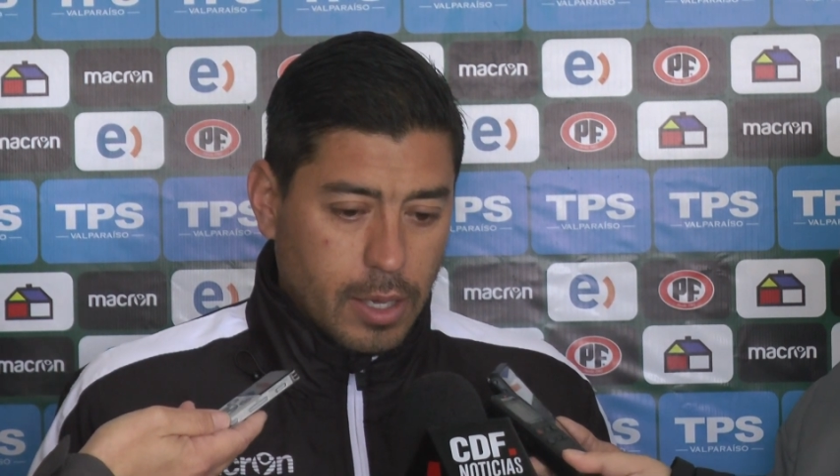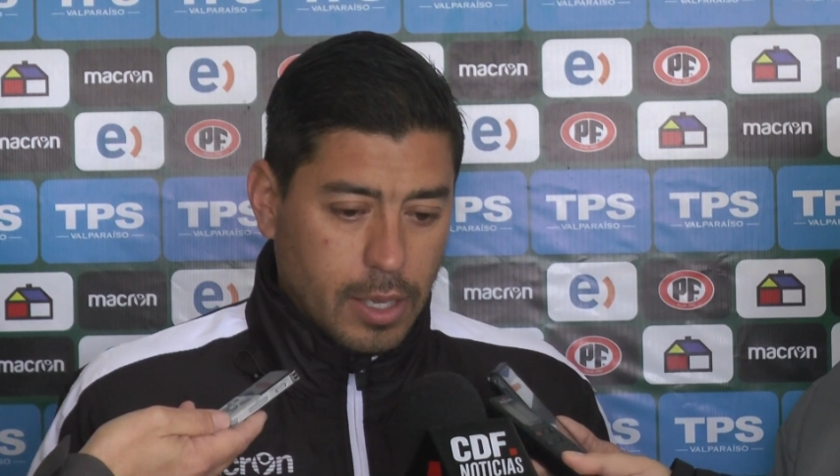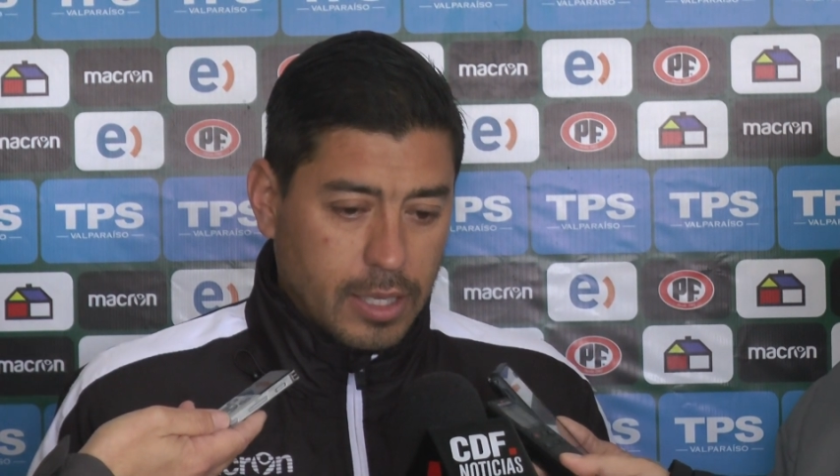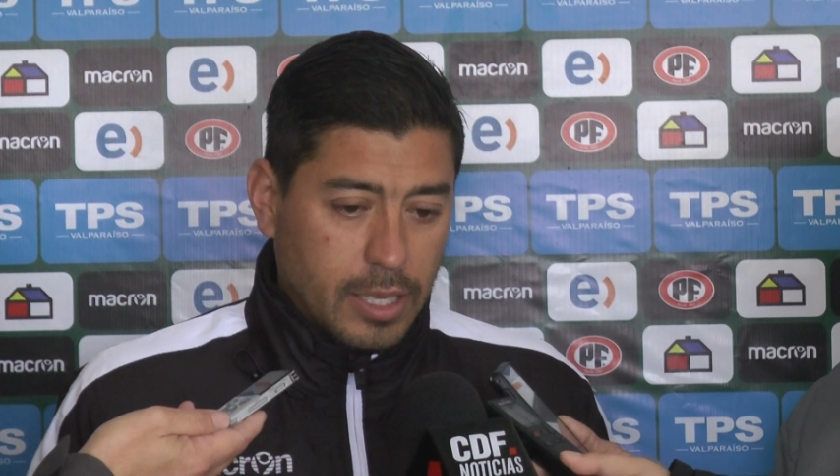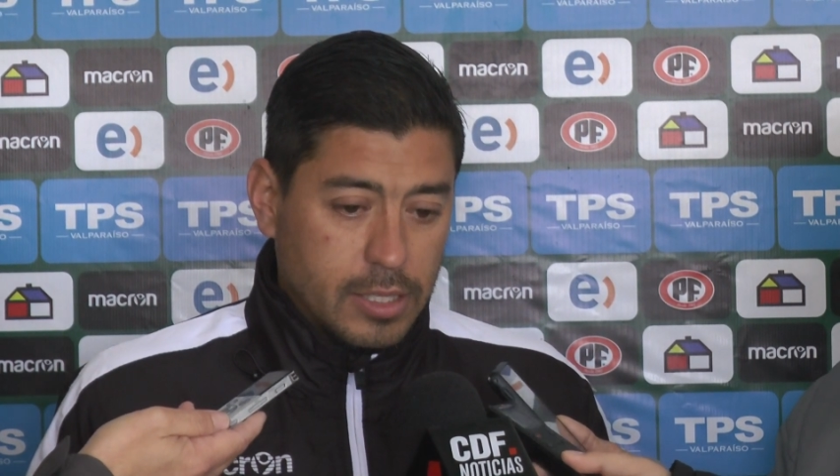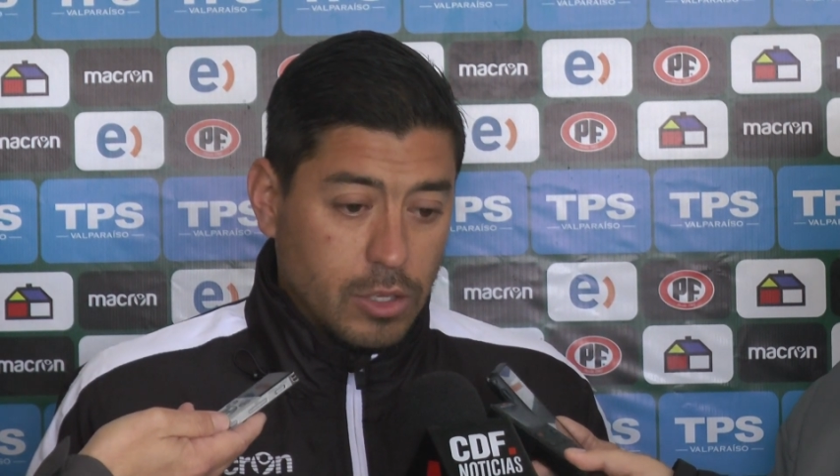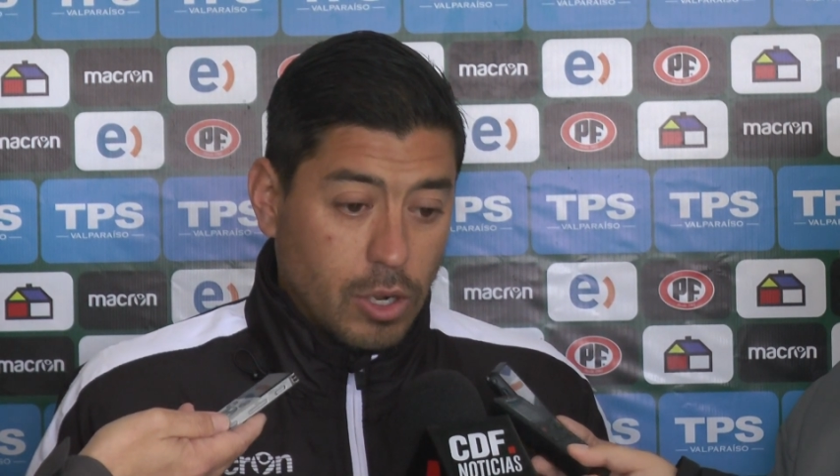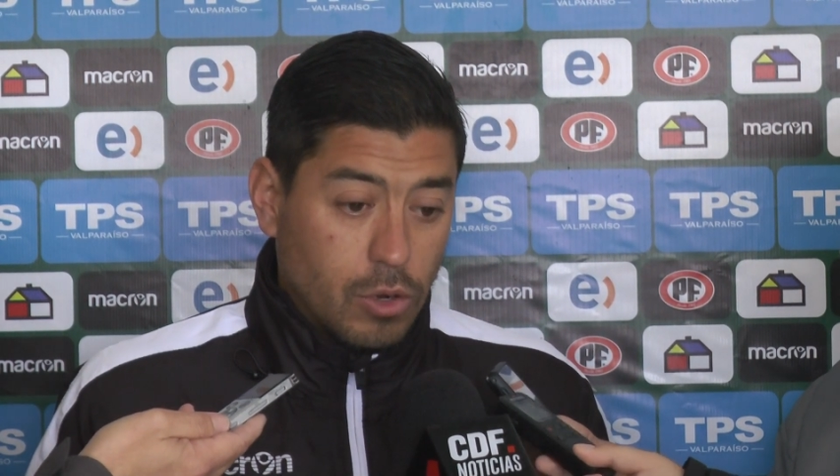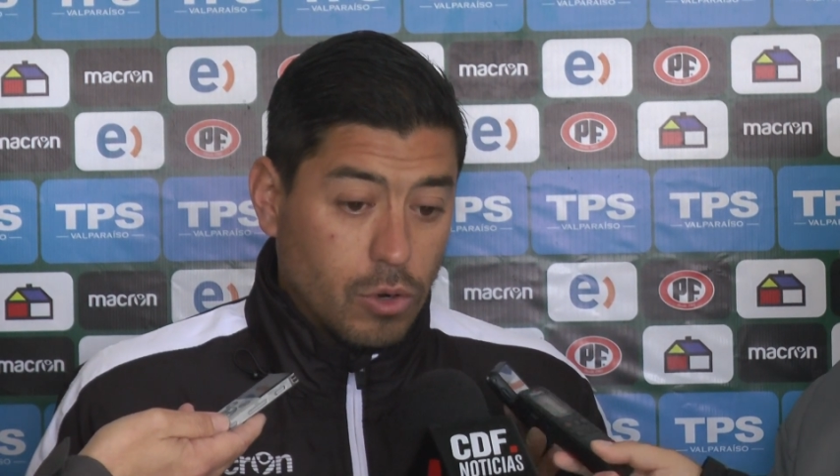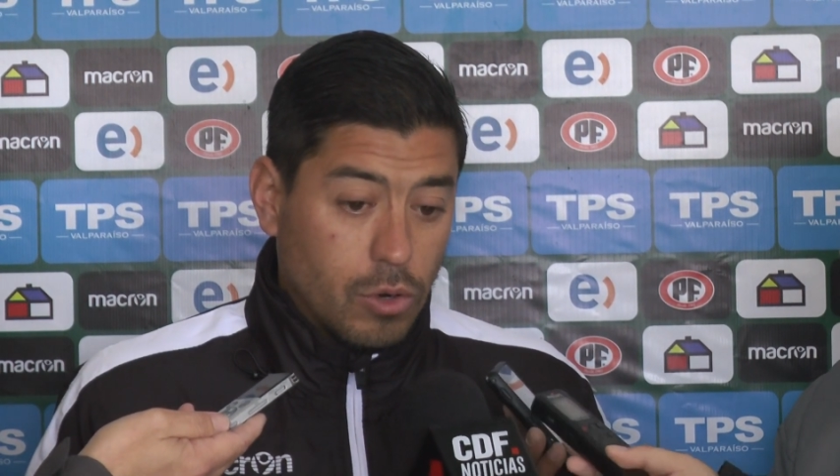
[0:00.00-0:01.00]
esté diciendo
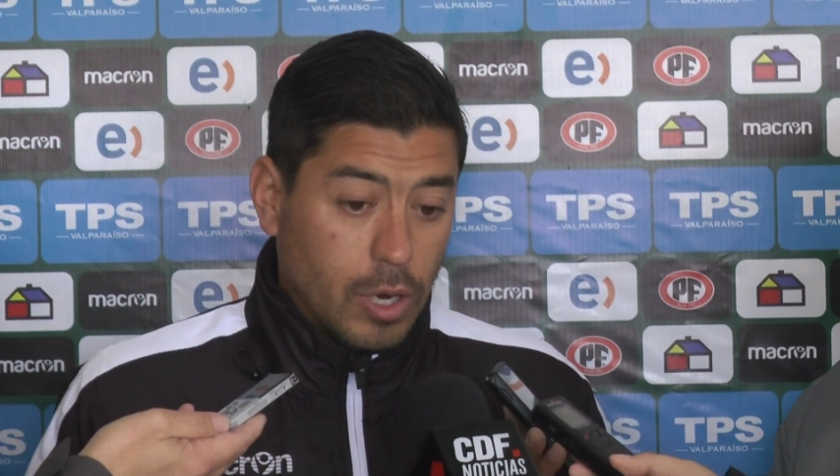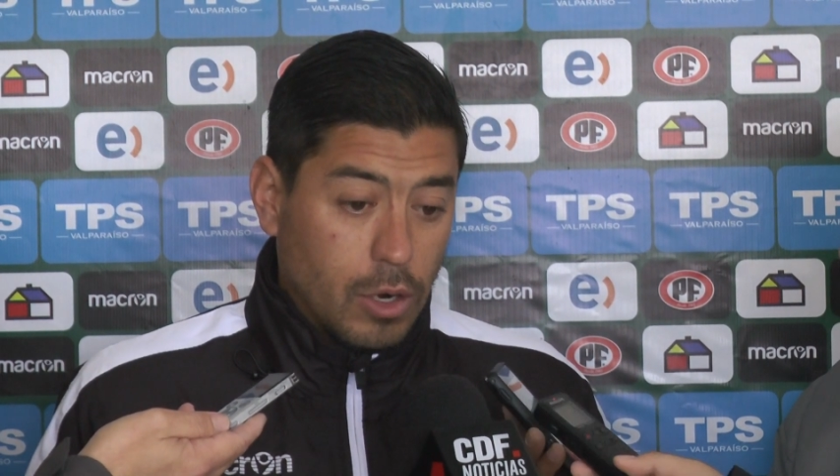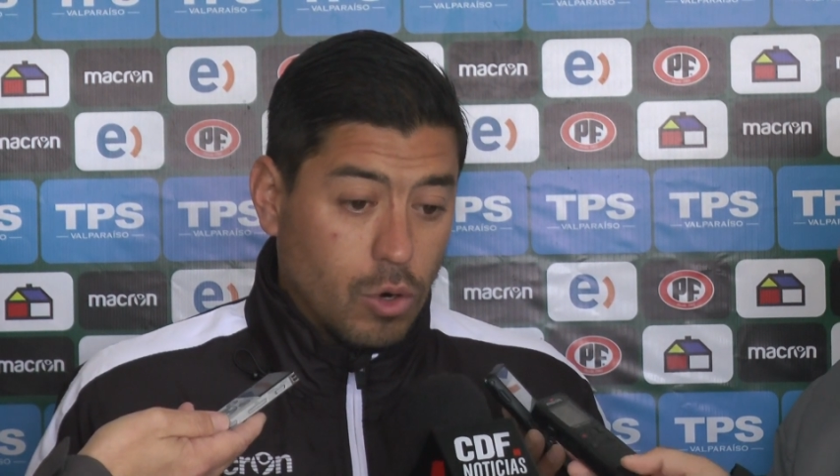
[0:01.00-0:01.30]
algo,